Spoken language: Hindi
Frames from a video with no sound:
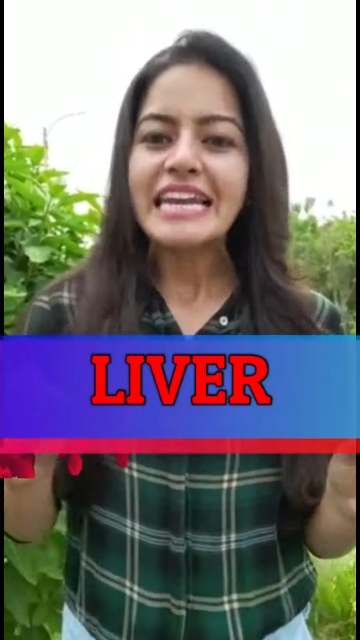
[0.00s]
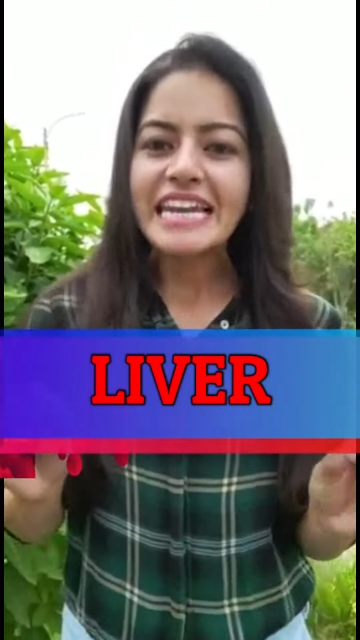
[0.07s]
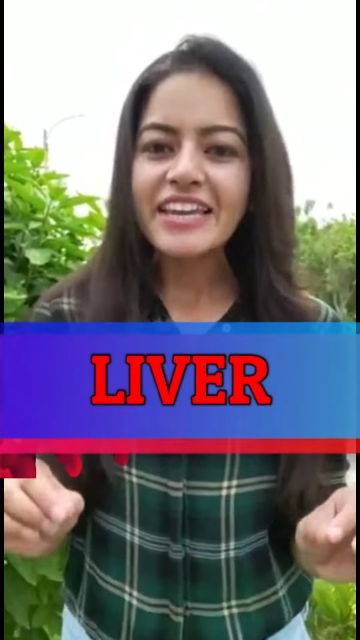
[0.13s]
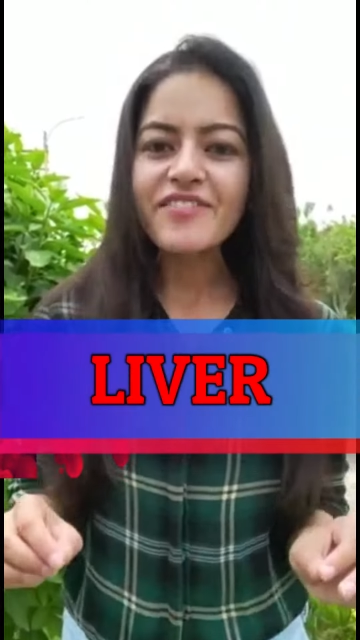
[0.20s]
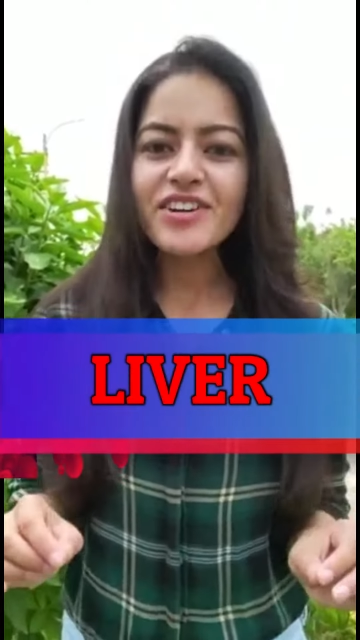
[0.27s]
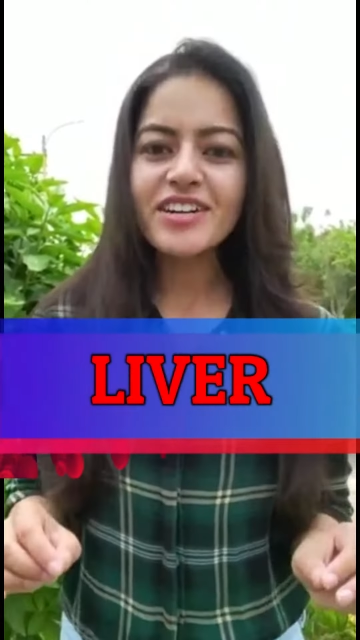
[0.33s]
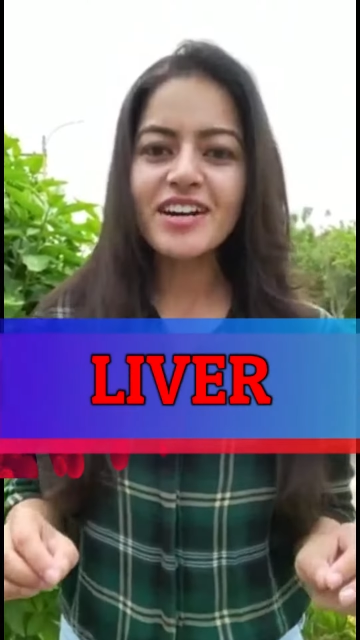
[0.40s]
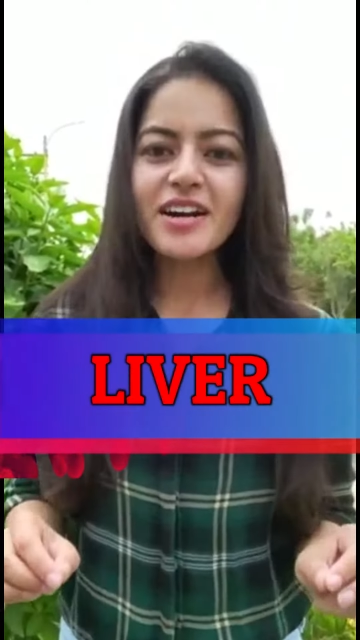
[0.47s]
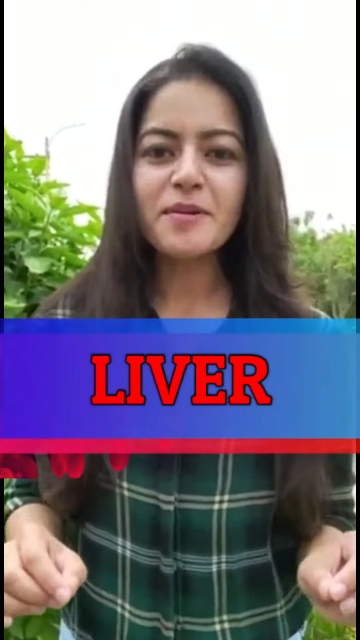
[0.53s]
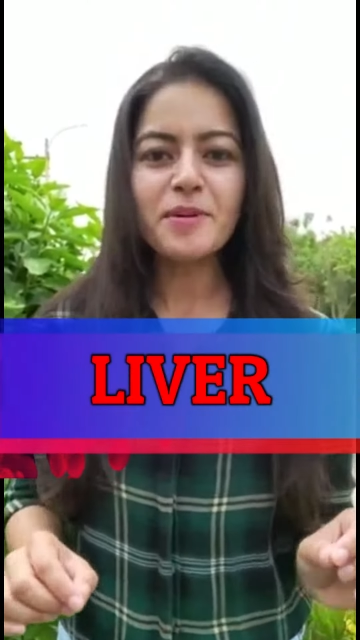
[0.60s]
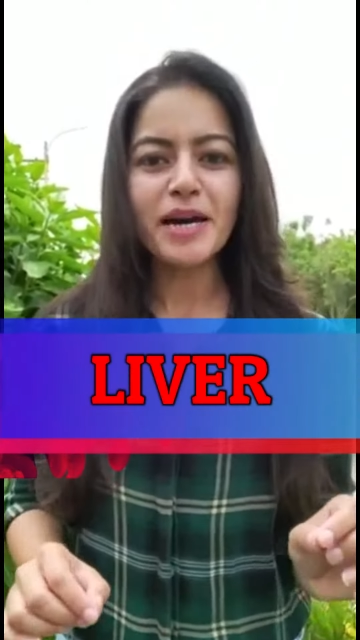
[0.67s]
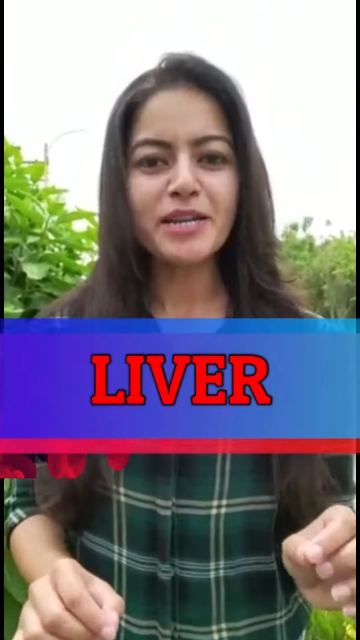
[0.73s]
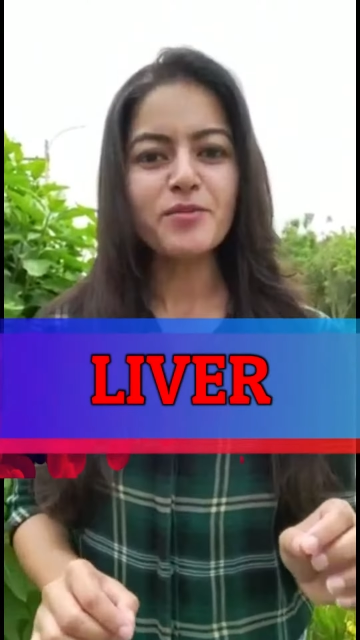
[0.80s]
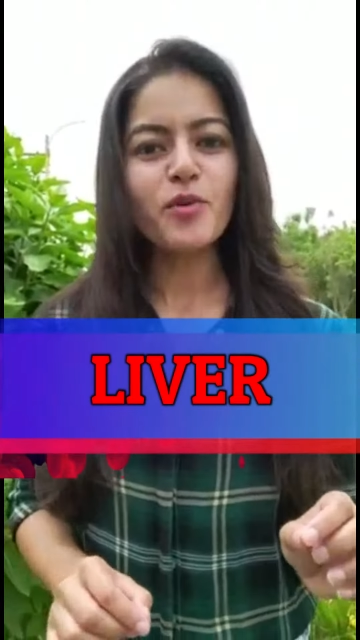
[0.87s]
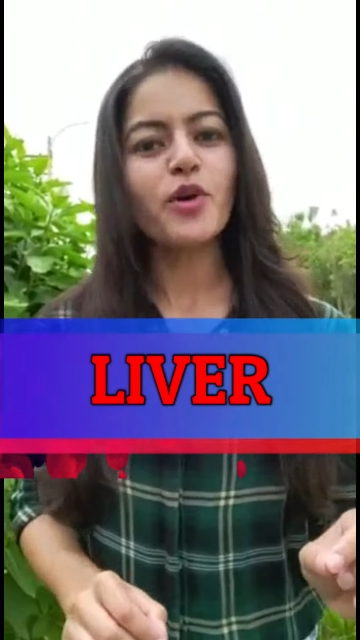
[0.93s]
लीवर का
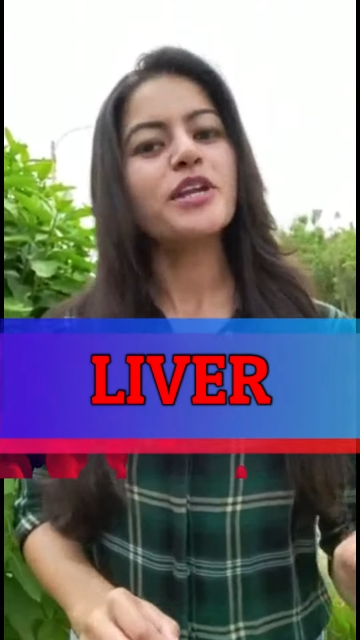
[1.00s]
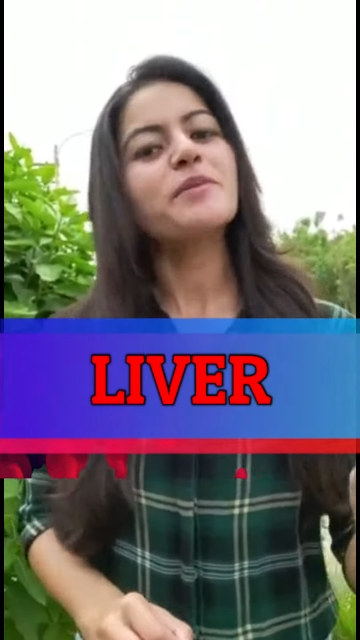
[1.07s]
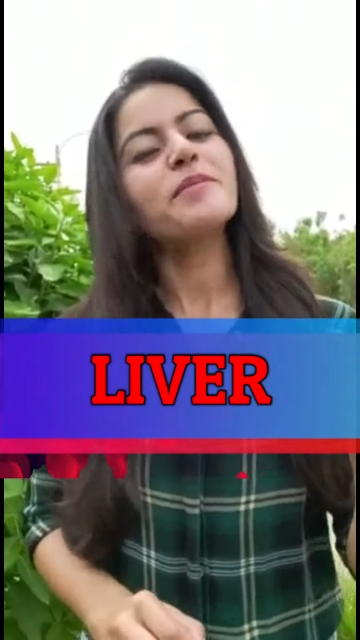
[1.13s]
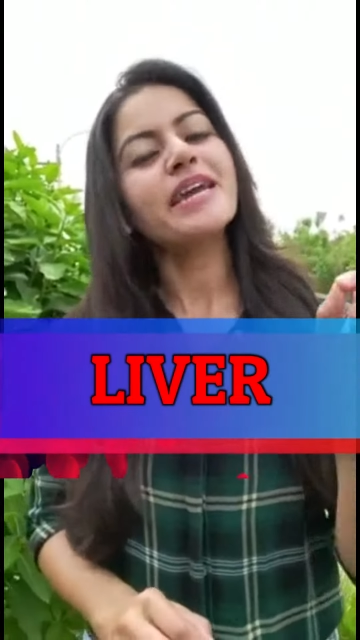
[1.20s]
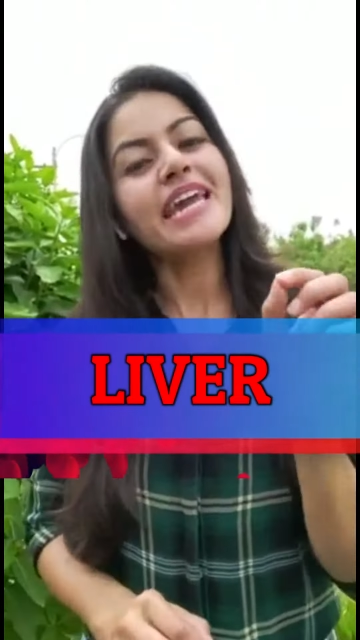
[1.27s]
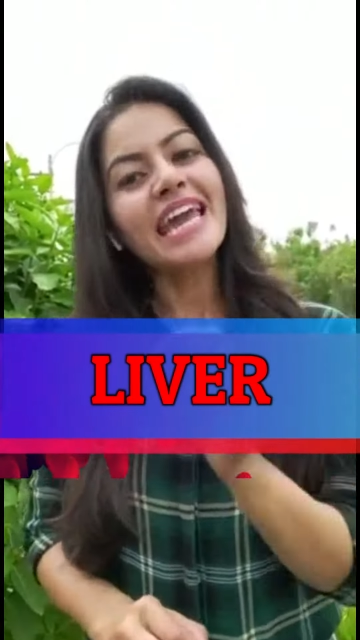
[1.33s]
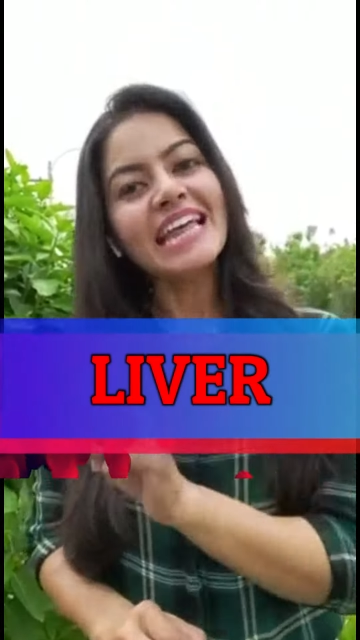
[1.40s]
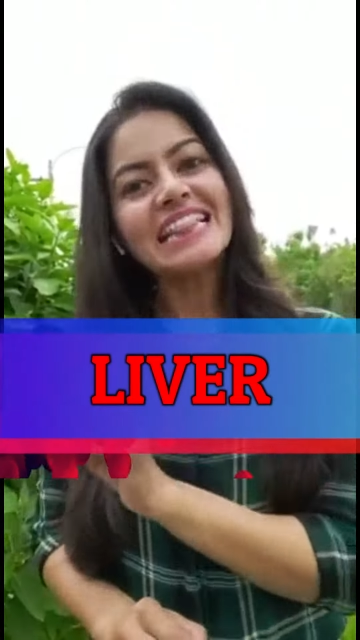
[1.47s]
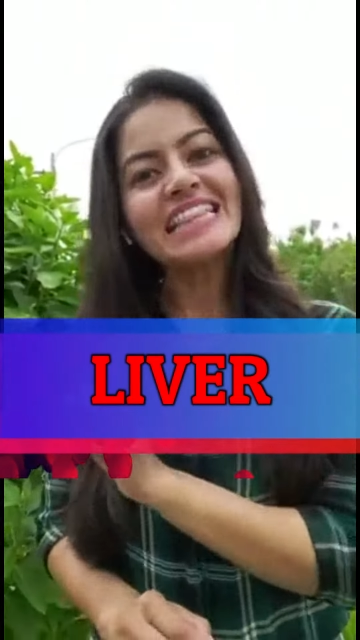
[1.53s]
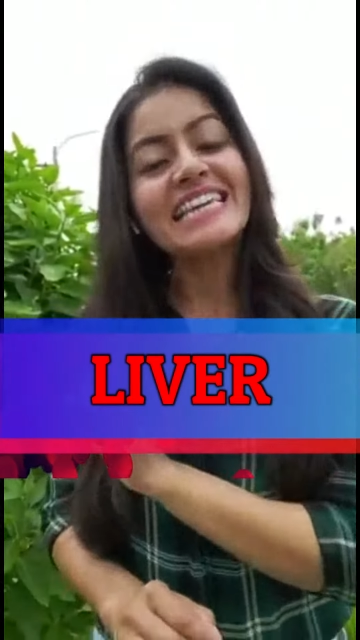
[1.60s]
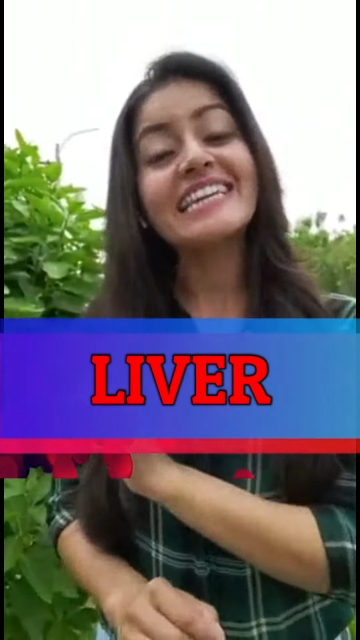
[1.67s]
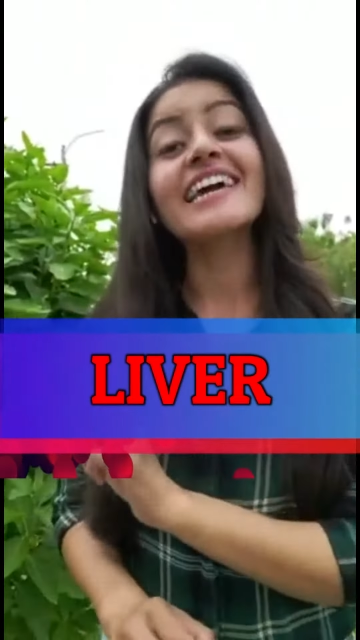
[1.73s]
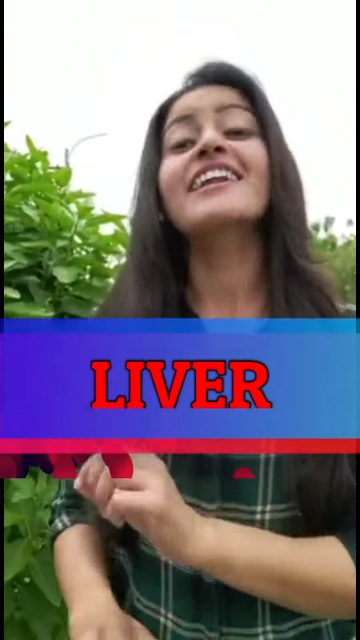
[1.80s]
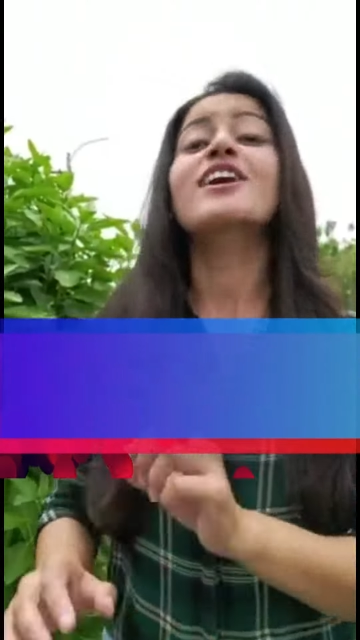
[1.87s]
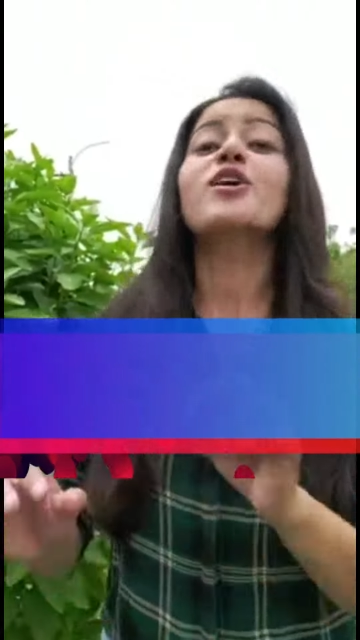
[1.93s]
हमारी बॉडी में
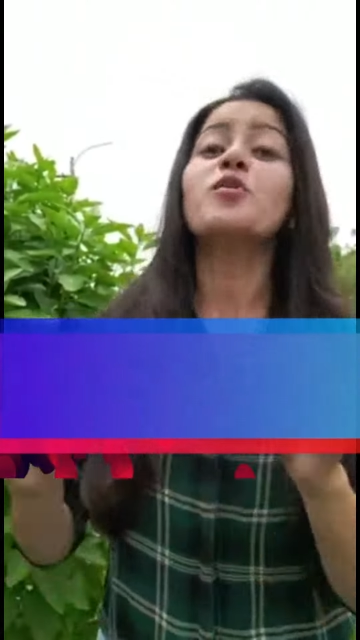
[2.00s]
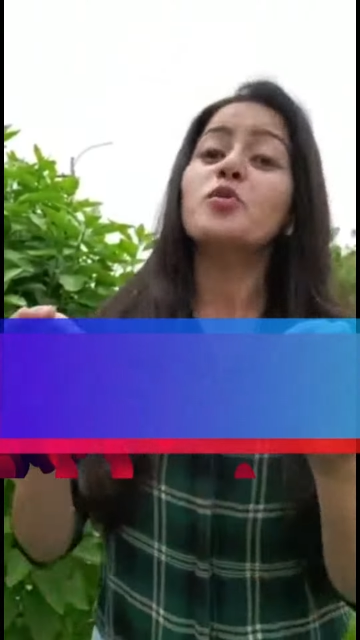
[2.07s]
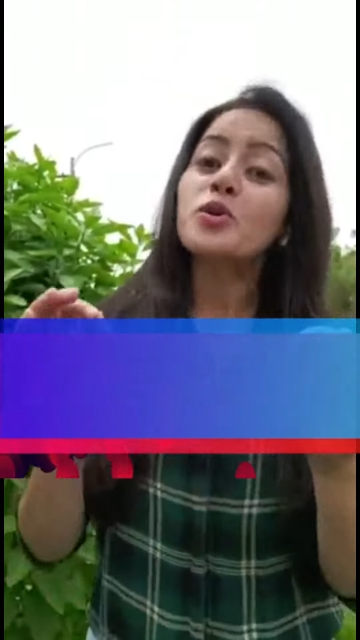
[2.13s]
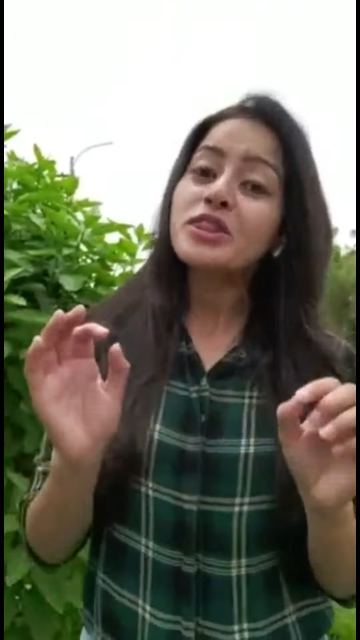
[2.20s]
हेल्दी रहना